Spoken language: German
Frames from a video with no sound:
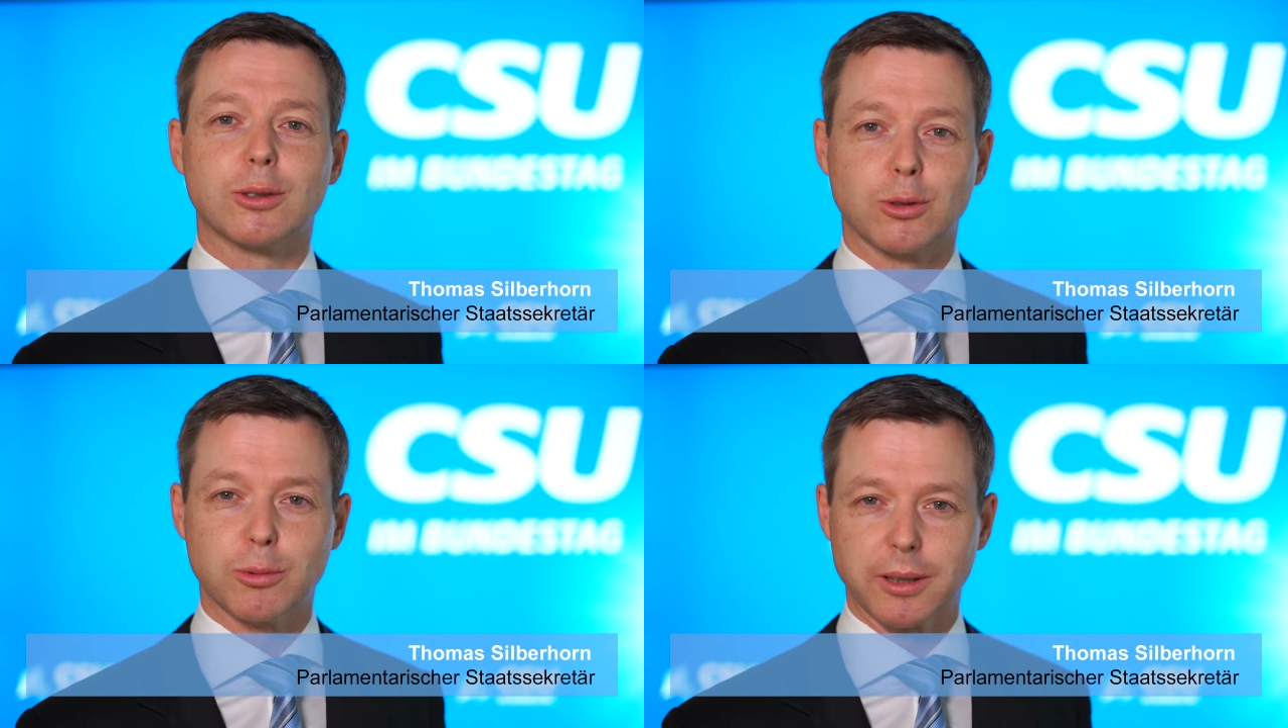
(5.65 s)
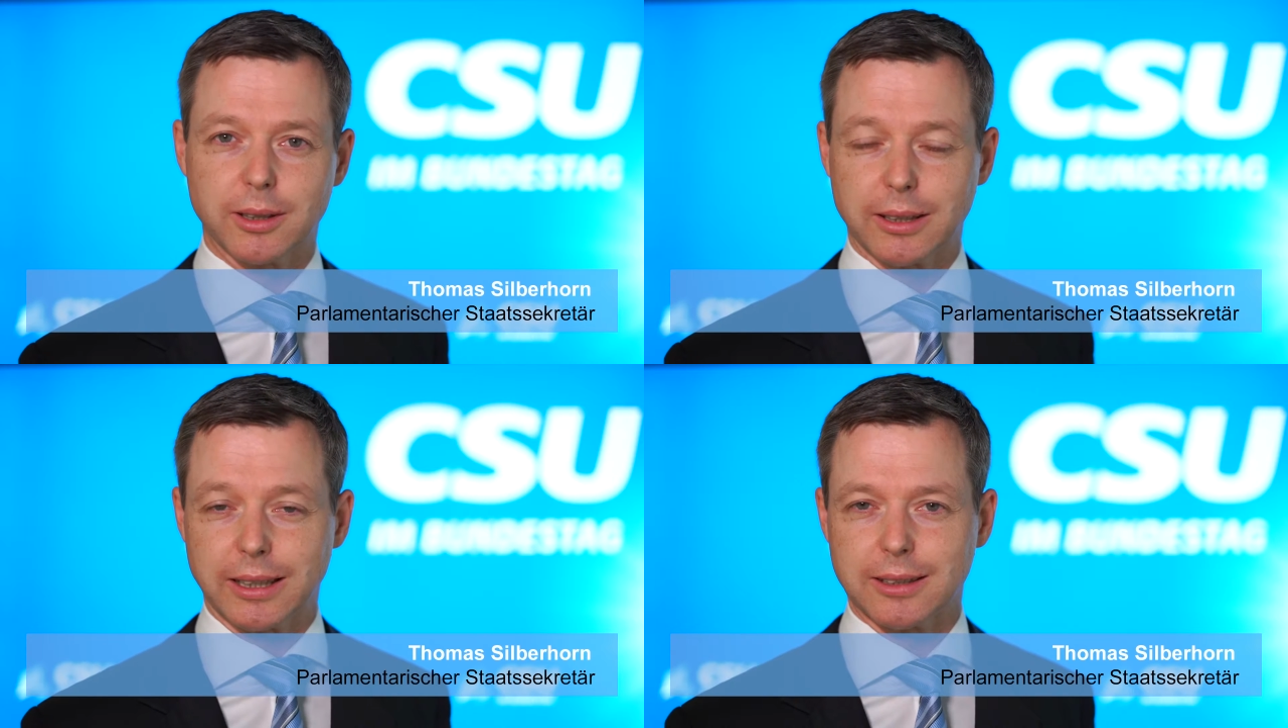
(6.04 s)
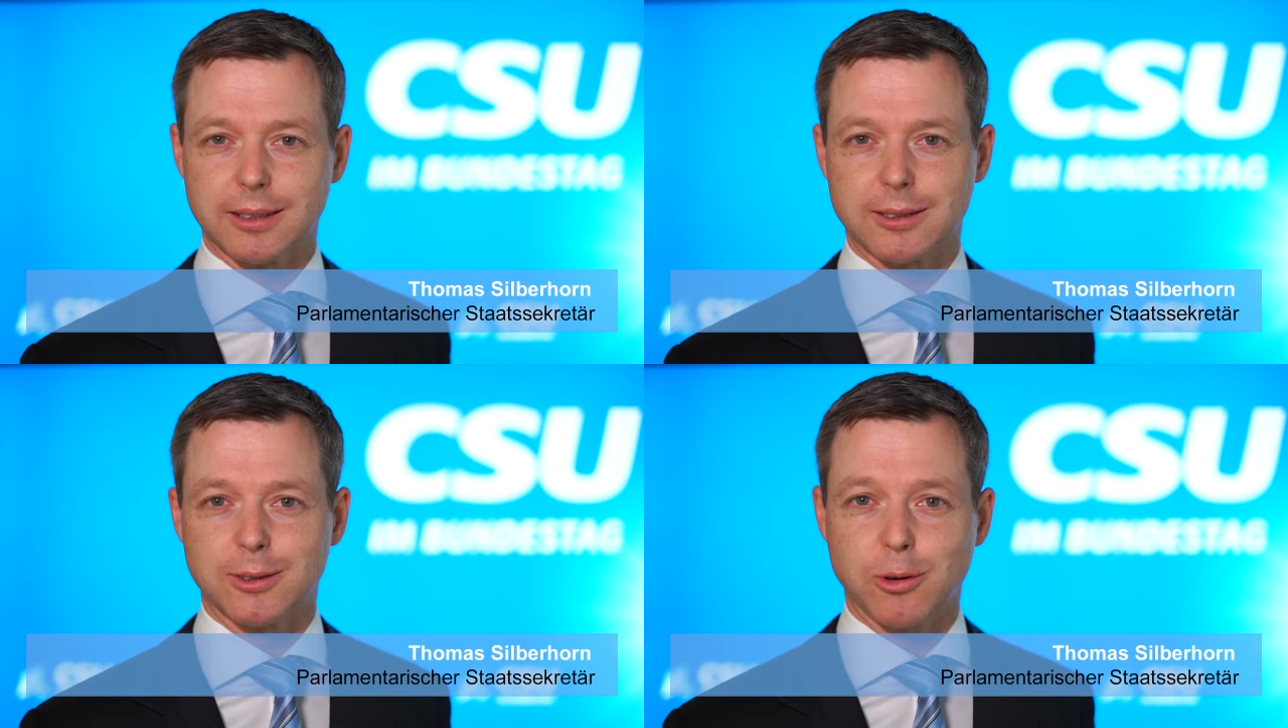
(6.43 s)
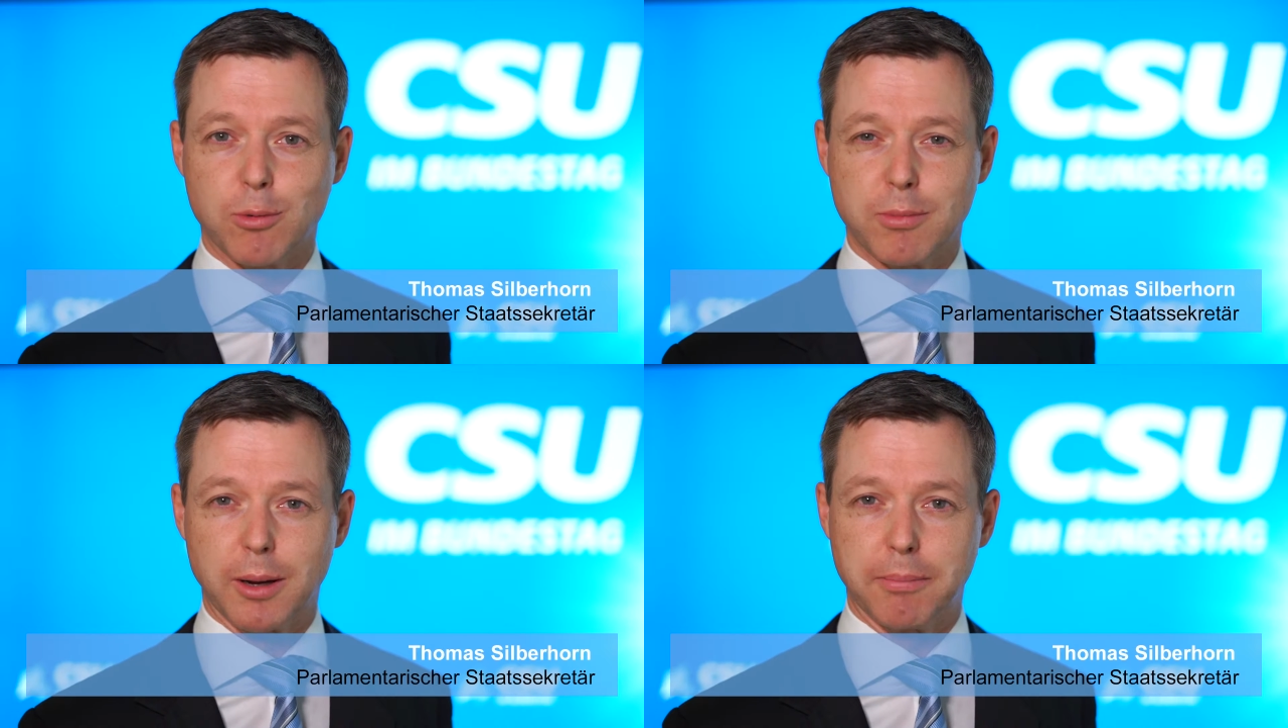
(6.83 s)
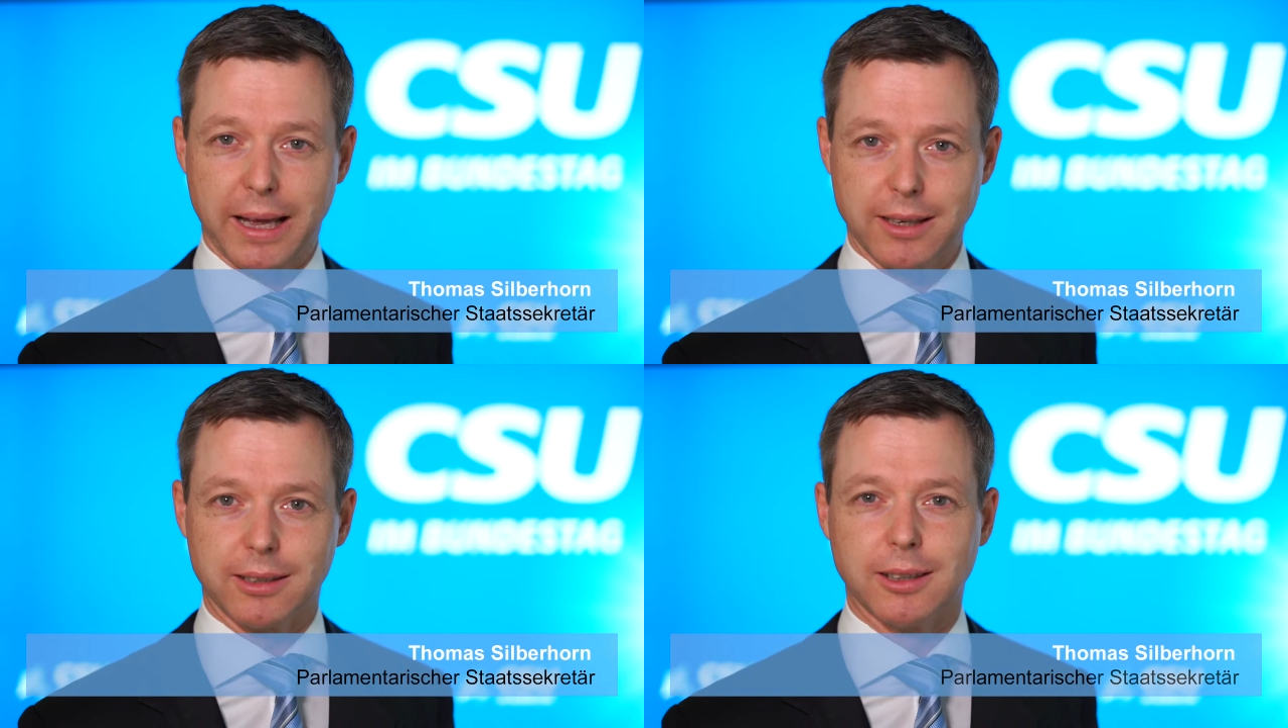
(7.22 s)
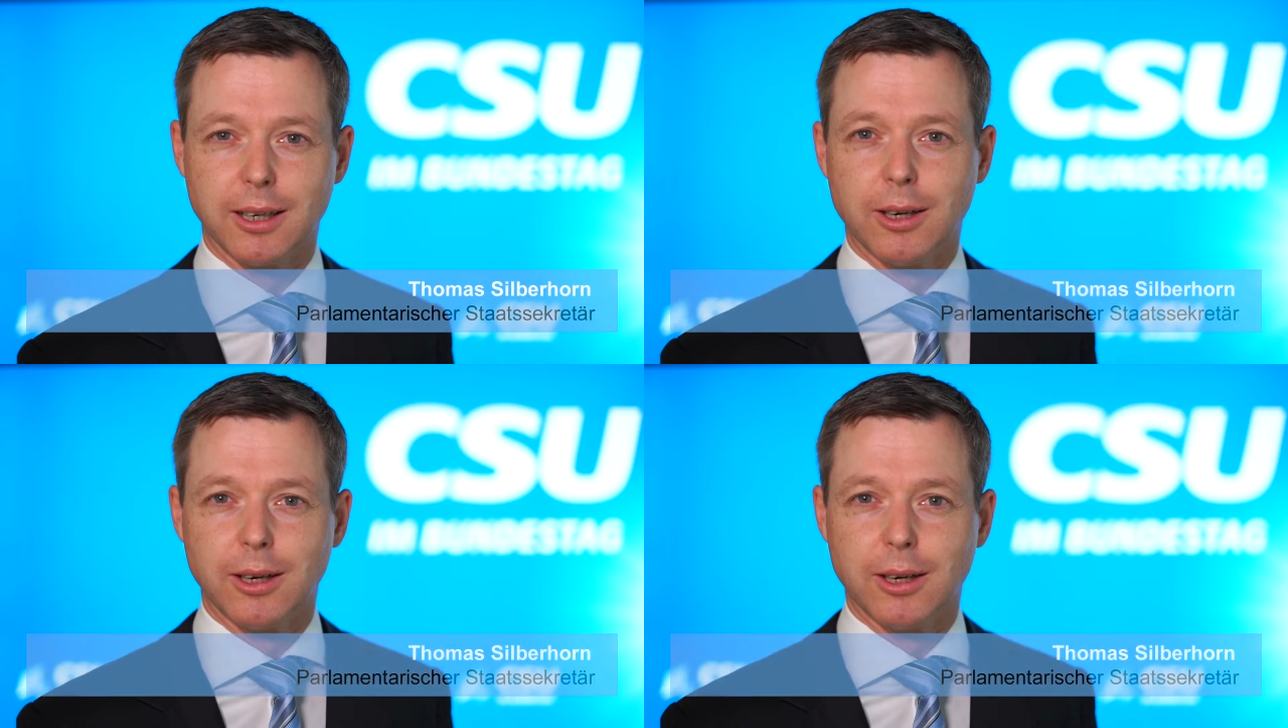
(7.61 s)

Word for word: Oktober geht es um Bayern.